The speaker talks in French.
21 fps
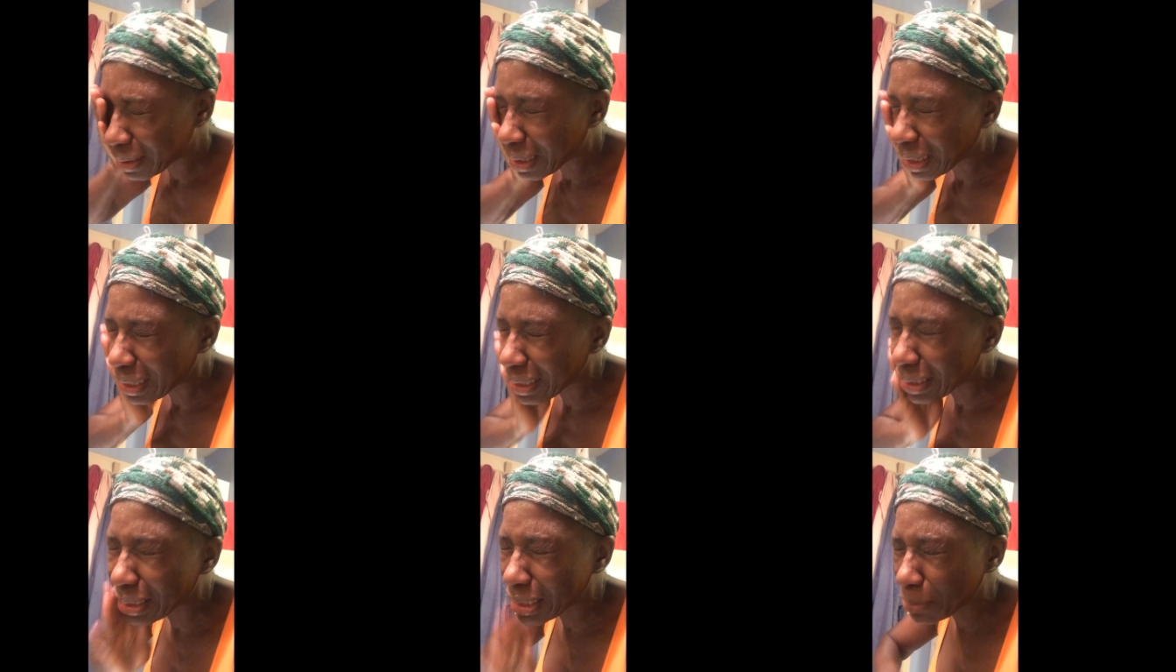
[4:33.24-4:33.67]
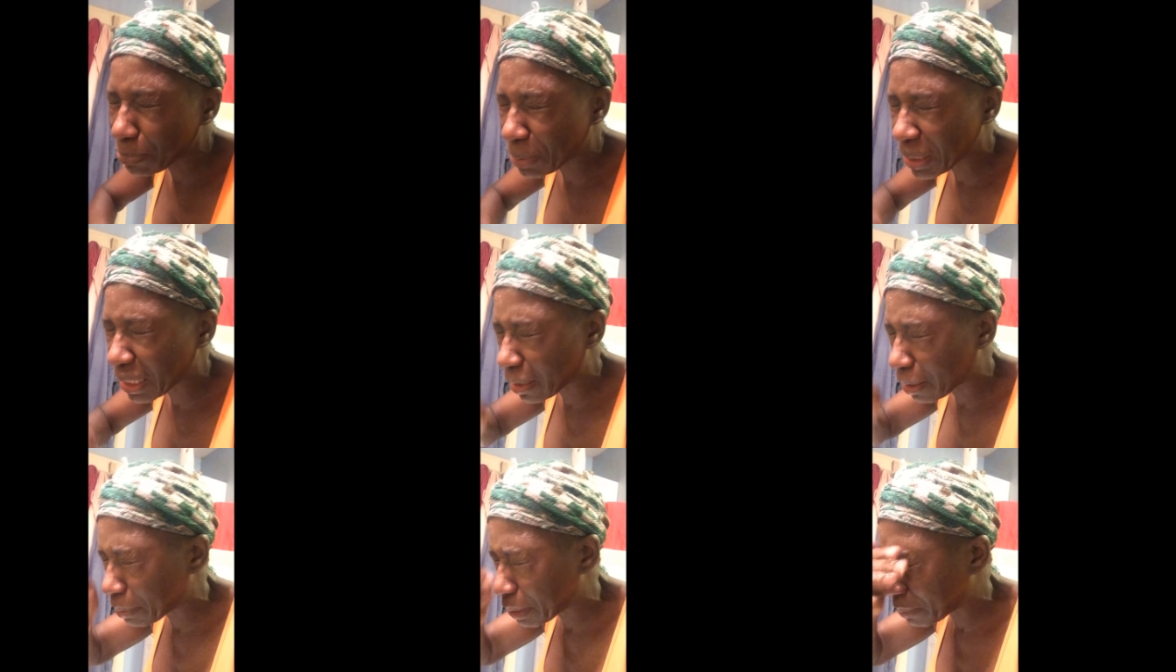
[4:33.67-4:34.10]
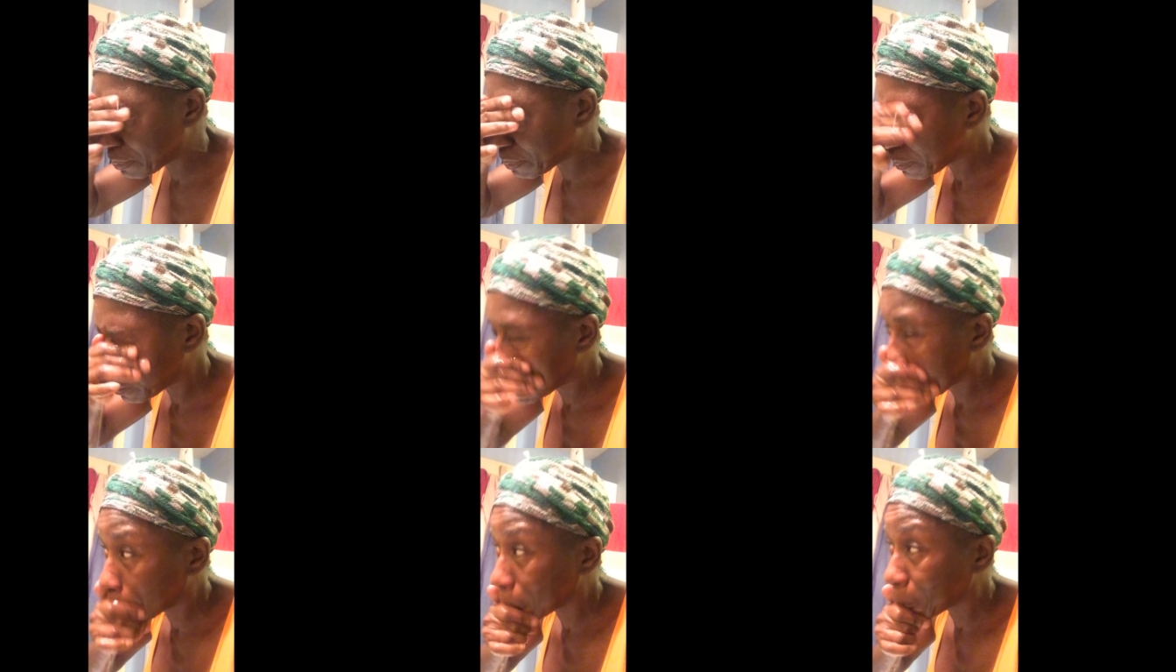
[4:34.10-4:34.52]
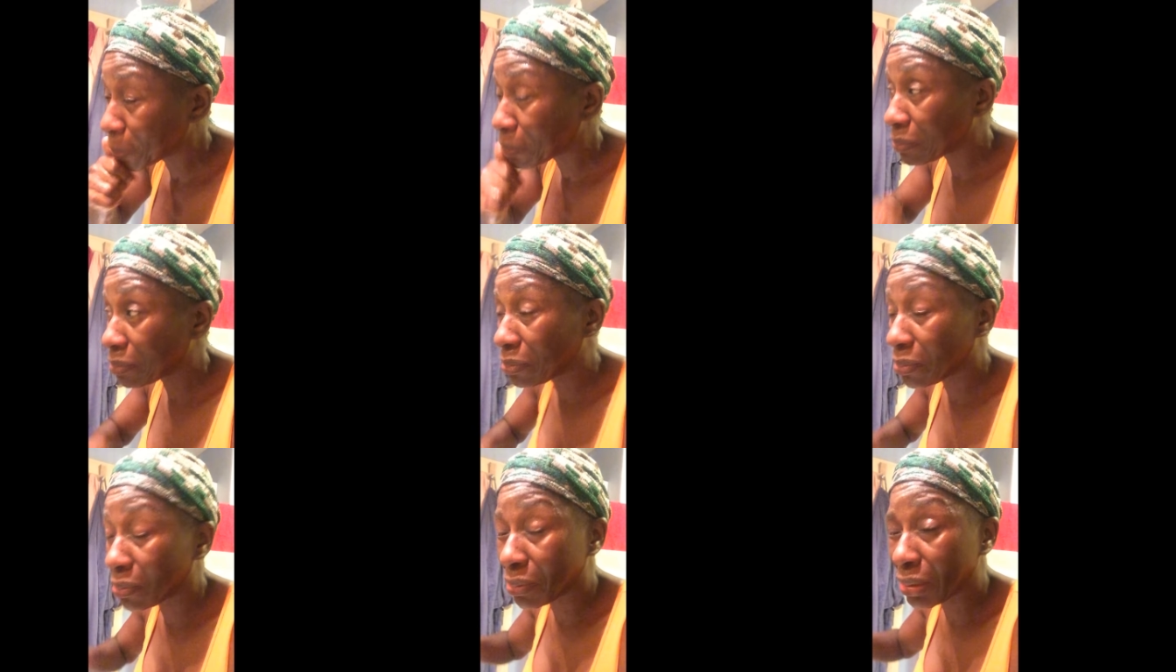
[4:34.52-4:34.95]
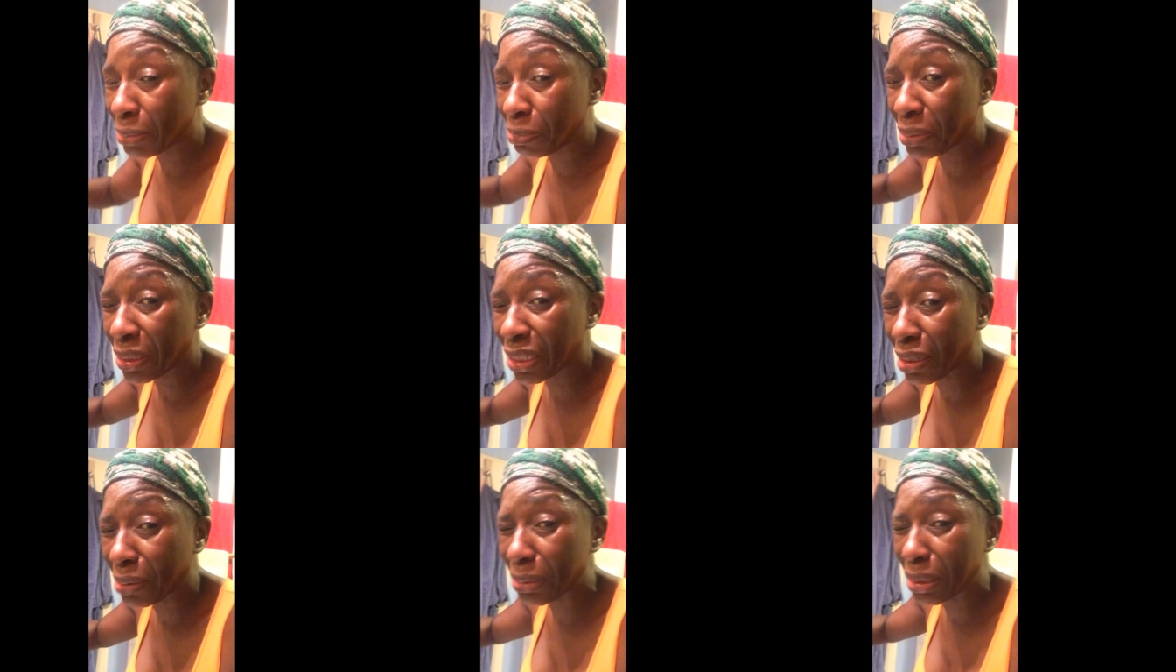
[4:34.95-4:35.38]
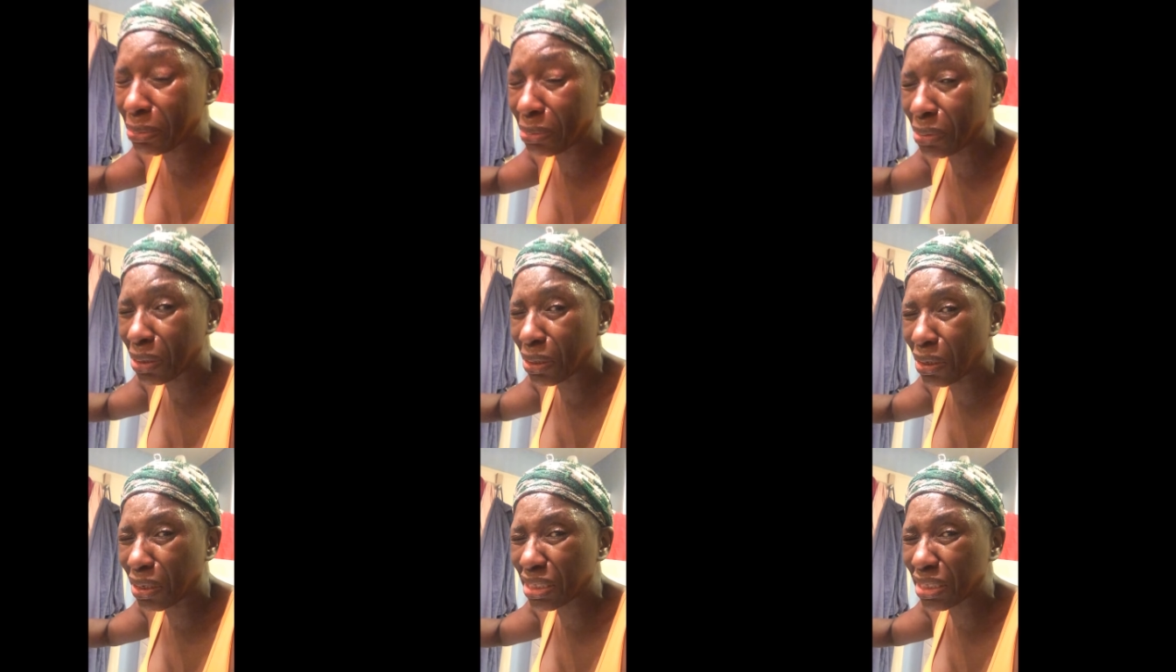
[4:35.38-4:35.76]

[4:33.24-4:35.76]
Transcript: Ah, si, il pique quand même. Il pique quand même.